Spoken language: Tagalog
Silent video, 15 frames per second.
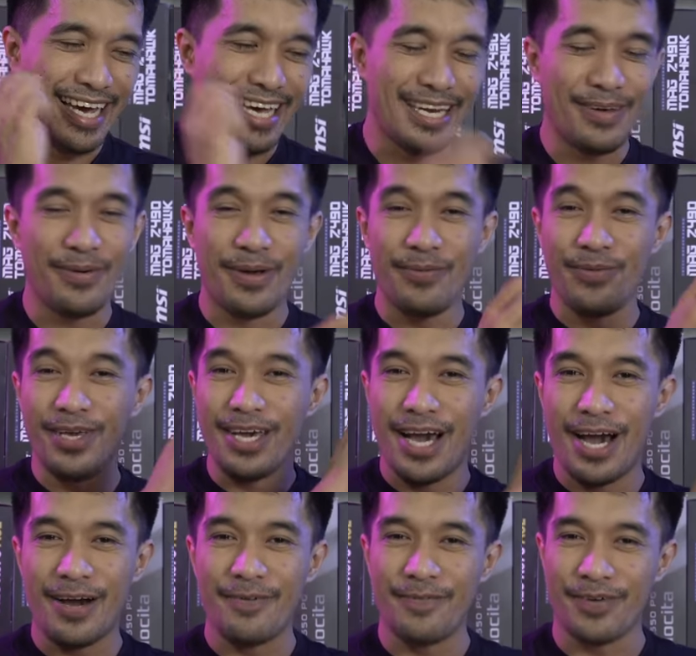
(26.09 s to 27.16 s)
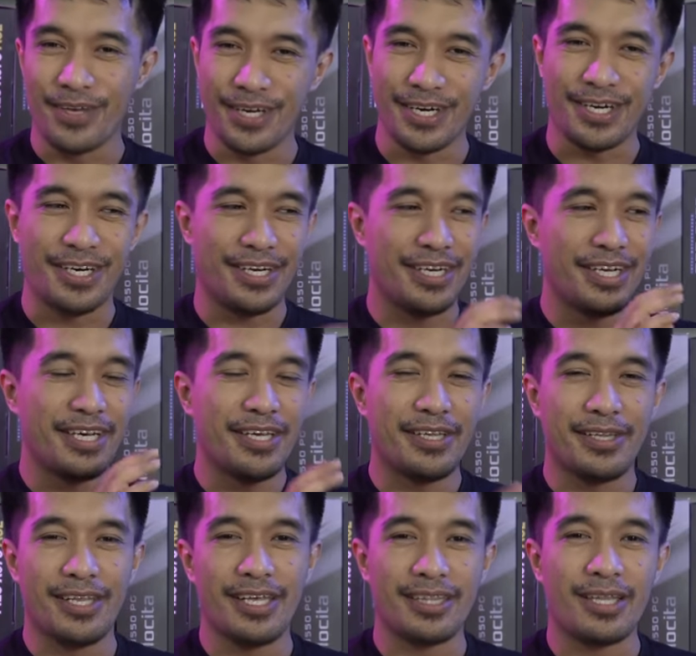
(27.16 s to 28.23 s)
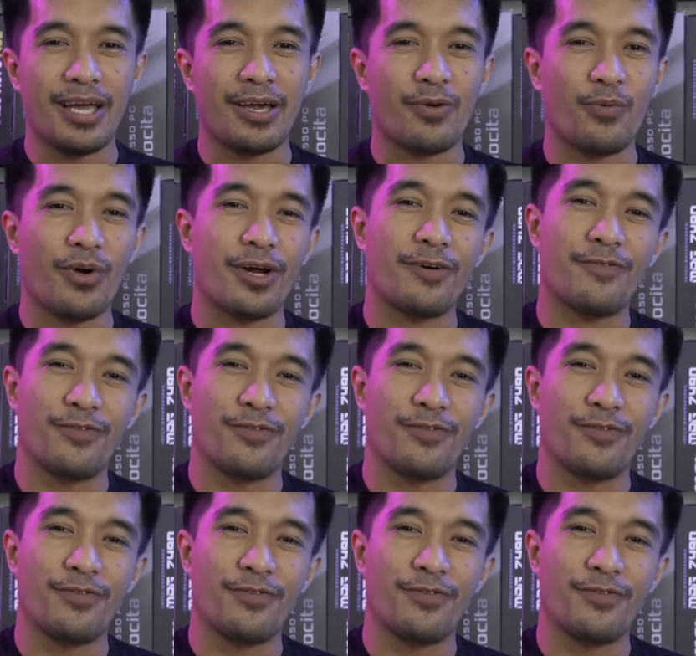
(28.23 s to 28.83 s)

anyway, we have here the Takware